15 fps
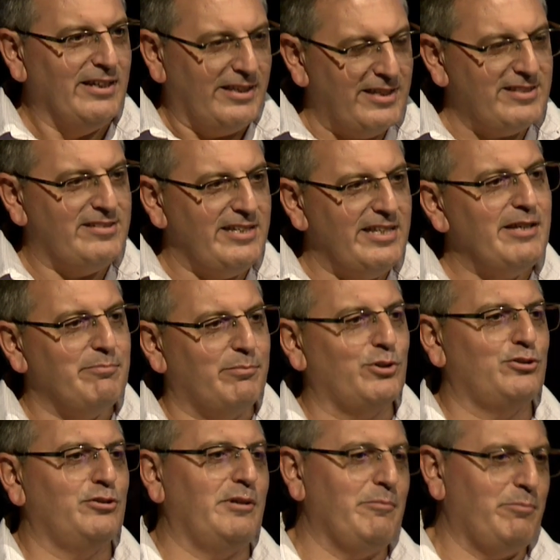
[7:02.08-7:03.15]
deciden por
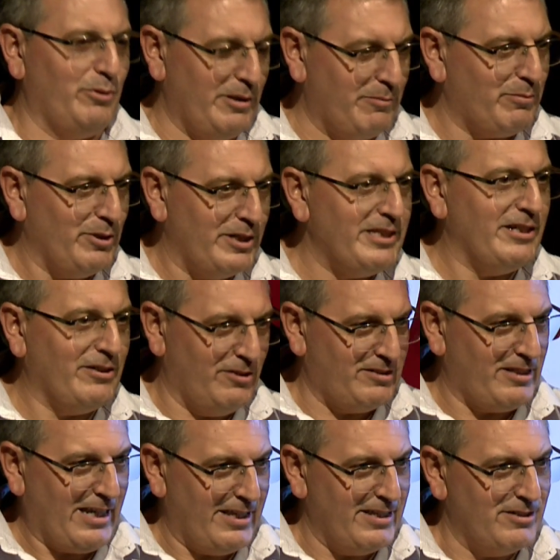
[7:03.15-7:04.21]
sobre el poder político de
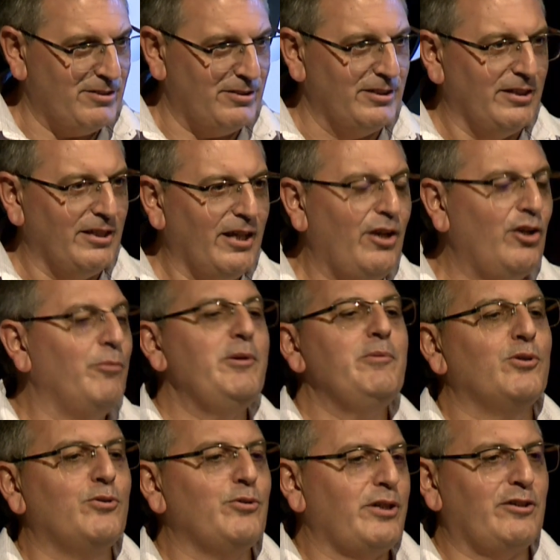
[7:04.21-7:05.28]
Saladillo. Lo
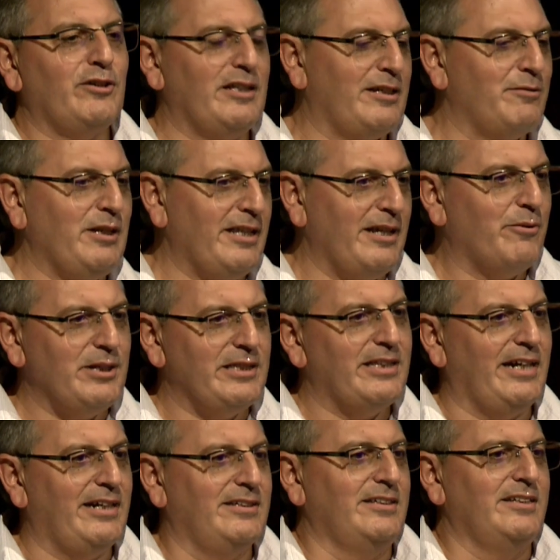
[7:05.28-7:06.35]
ocurre con el Tribunal de
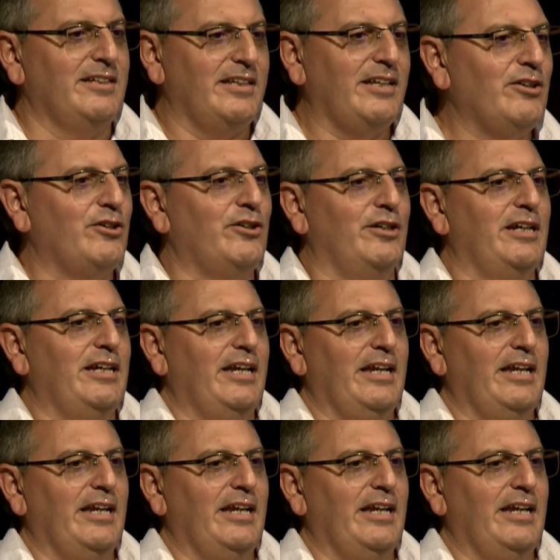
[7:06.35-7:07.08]
Cuentas. Digo,